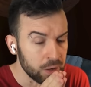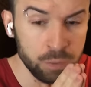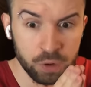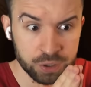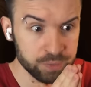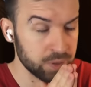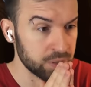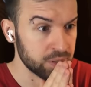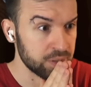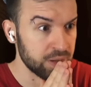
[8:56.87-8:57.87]
О боже
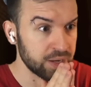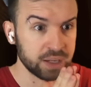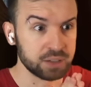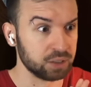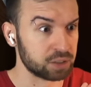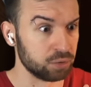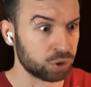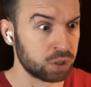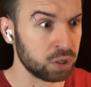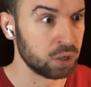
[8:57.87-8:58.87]
мой. Я не хотел это
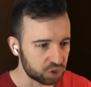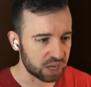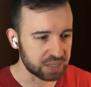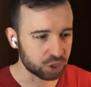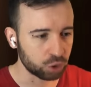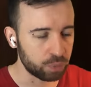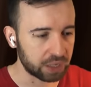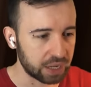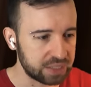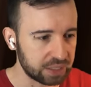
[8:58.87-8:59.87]
слушать. Сейчас я жду,
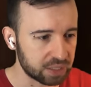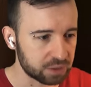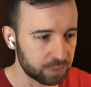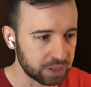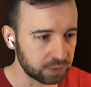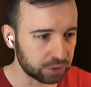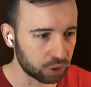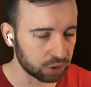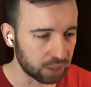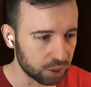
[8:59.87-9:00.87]
пока дед освободит
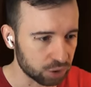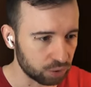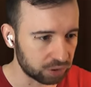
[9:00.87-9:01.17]
второй этаж.